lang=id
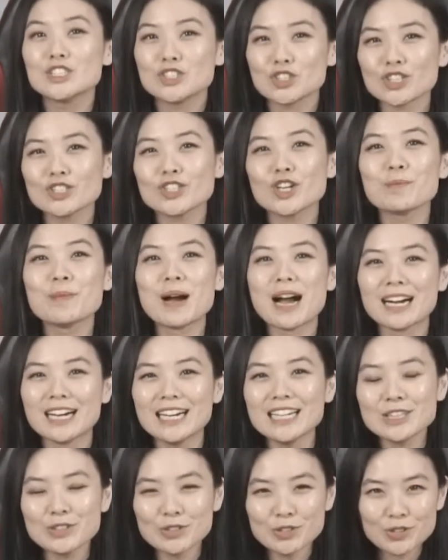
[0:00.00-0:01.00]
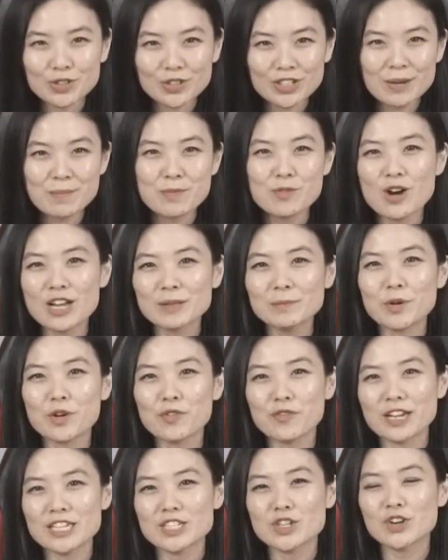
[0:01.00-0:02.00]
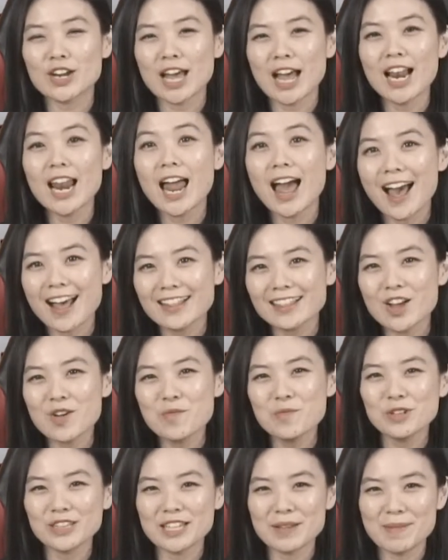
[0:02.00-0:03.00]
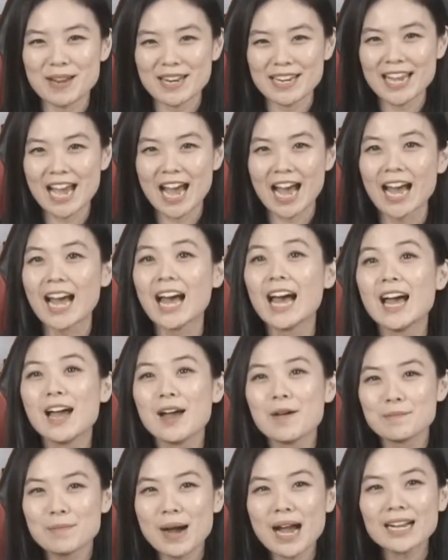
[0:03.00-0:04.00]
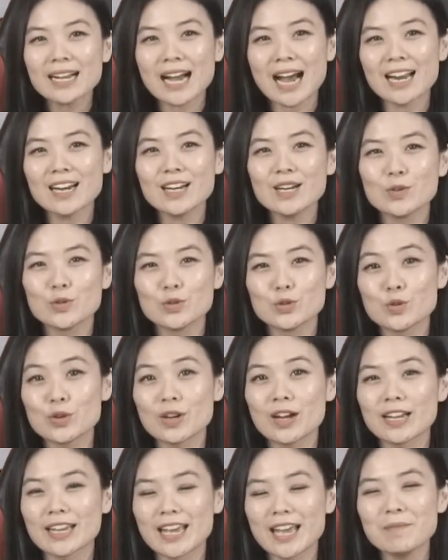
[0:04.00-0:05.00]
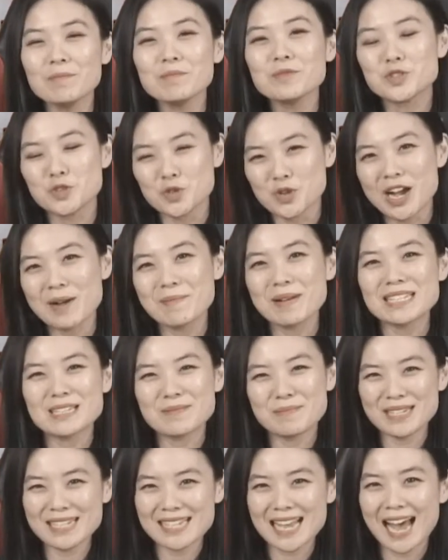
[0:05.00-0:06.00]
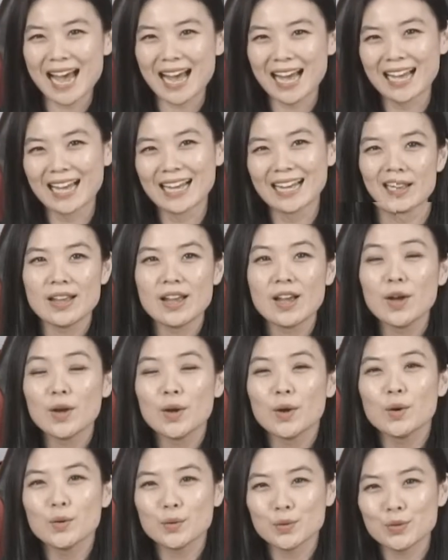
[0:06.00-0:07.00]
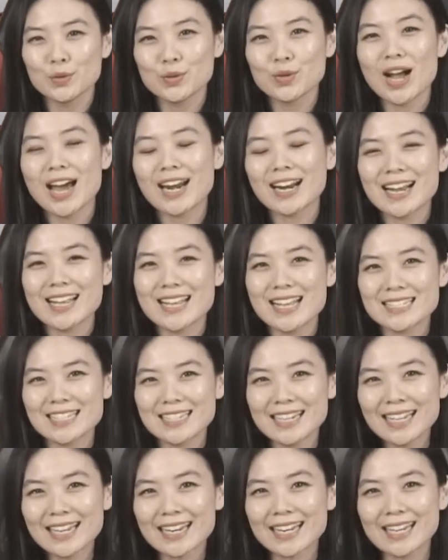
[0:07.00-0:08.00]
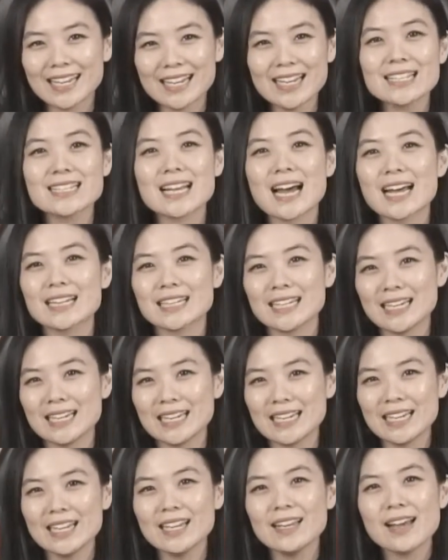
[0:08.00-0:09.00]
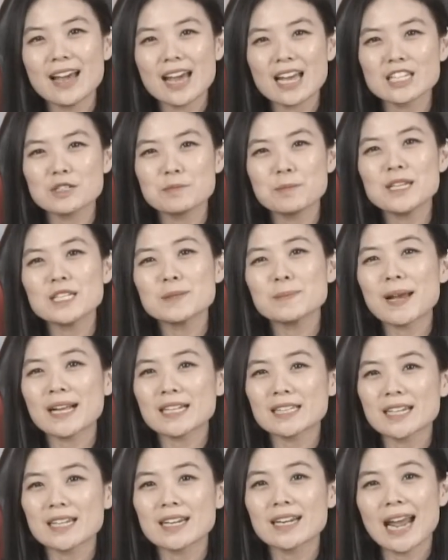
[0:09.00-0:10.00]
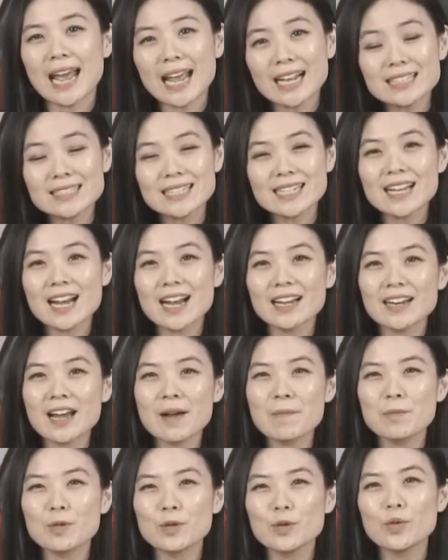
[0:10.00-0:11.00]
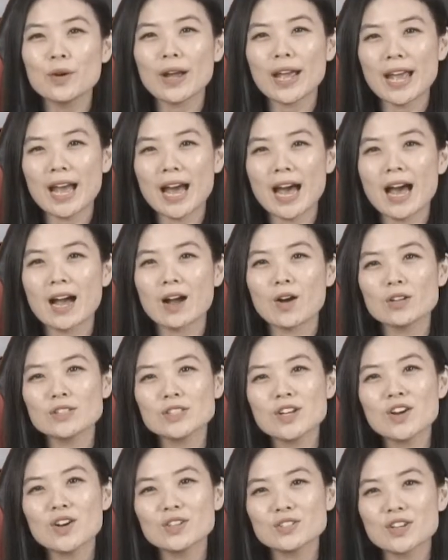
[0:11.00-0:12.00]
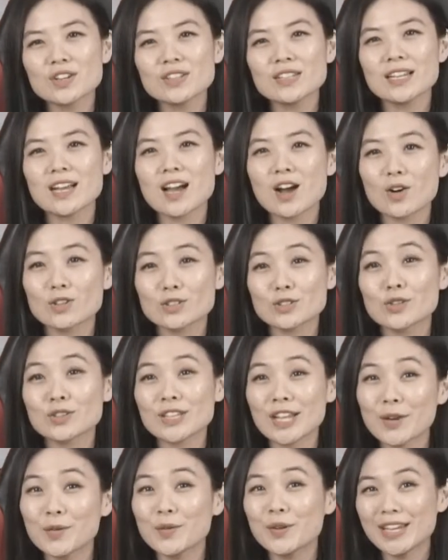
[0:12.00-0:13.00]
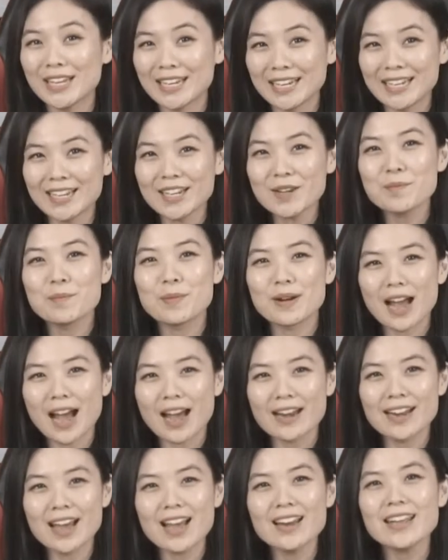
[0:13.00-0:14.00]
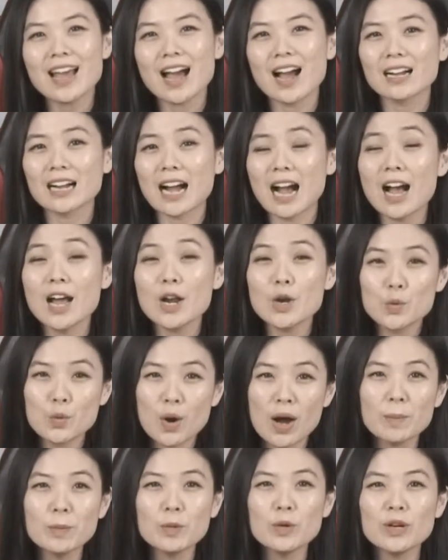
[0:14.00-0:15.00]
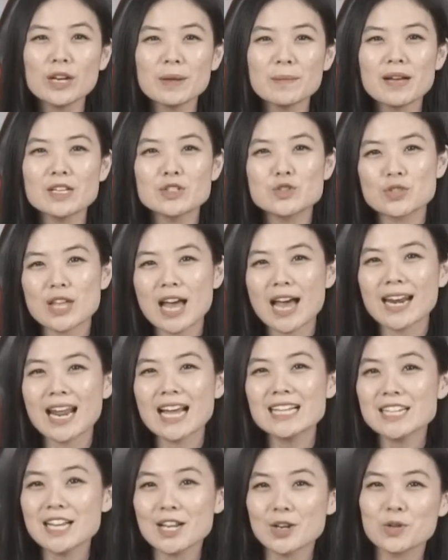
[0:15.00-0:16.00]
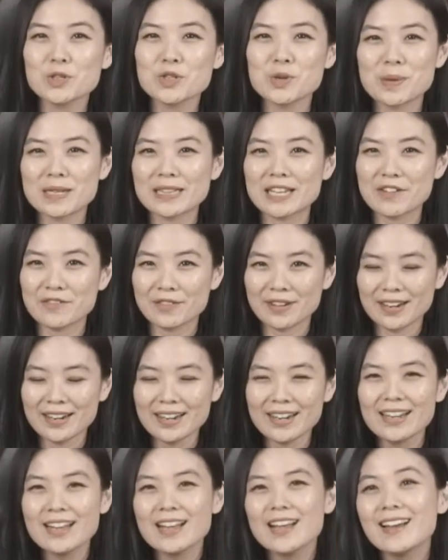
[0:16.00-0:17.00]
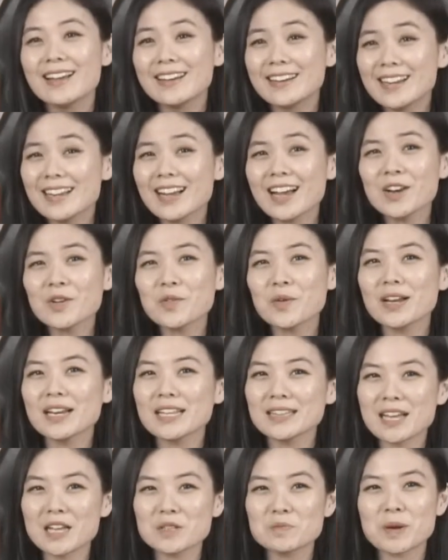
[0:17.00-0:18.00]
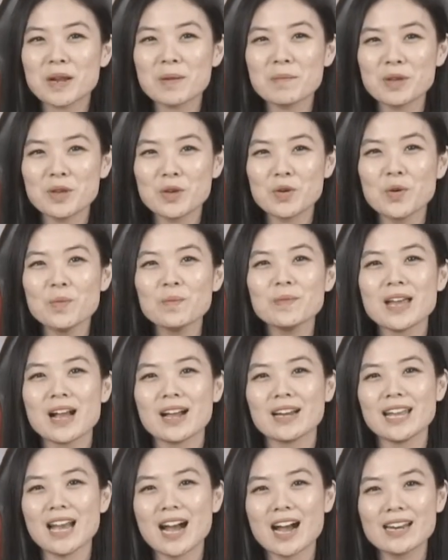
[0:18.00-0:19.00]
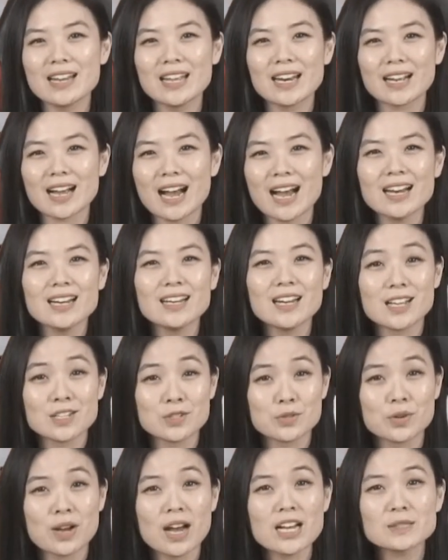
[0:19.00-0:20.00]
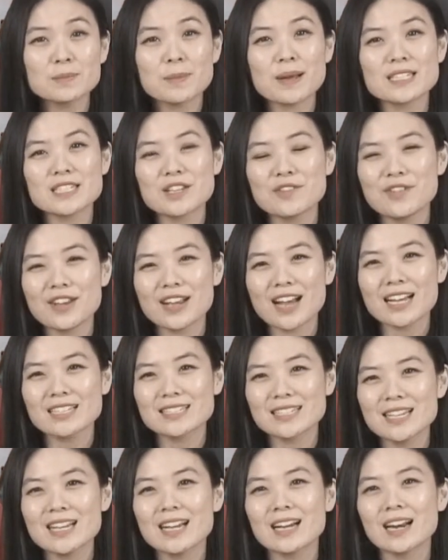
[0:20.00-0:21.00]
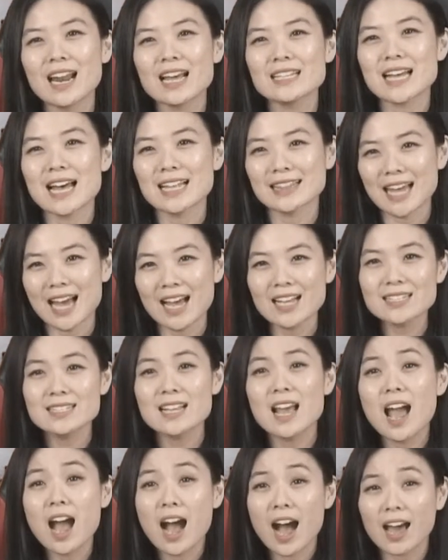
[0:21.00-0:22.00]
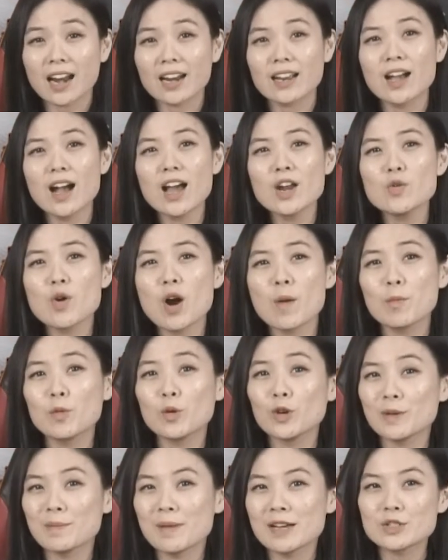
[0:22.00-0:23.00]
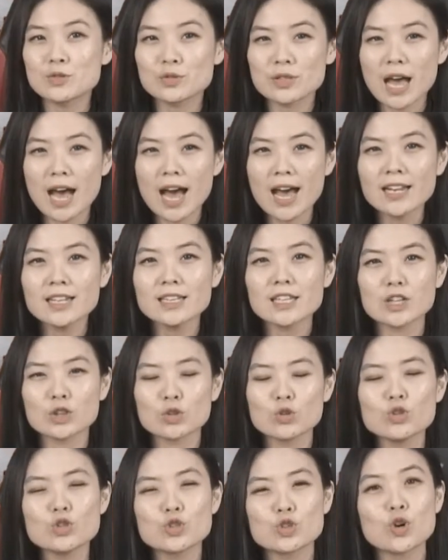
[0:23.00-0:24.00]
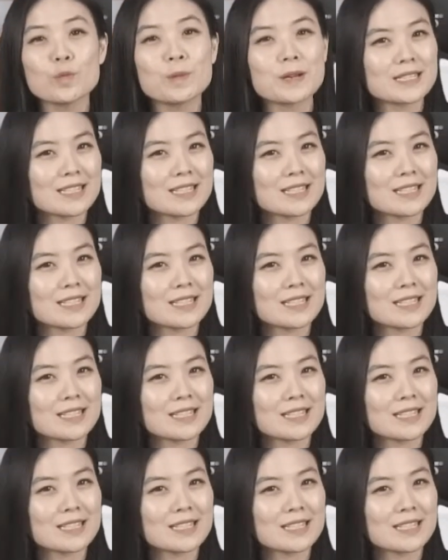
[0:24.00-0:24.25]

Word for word: Cocok banget untuk dibuat profesional atau multimedia. Bahkan untuk ngegame juga masih bisa. Untuk harganya sendiri, saat ini HP Spectre X360EA0030TU e ini berada di angka 25 jutaan aja loh Sobat Level. Dengan kualitas premium yang dihadirkan dan juga spesifikasi kelas atas, harga 25 jutaan tentu cukup